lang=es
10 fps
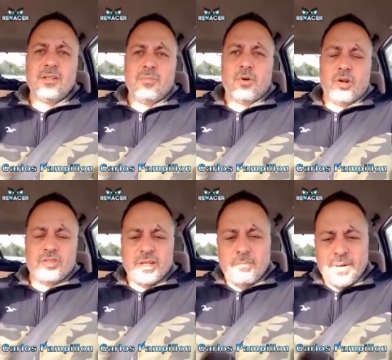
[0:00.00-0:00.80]
por los
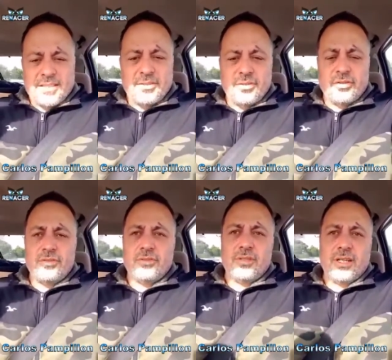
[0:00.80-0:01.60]
espacios
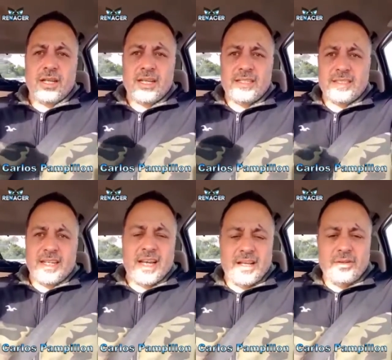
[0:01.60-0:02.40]
en el
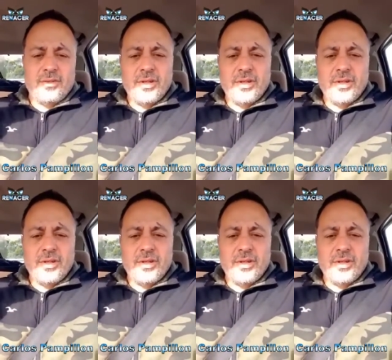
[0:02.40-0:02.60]
Senado,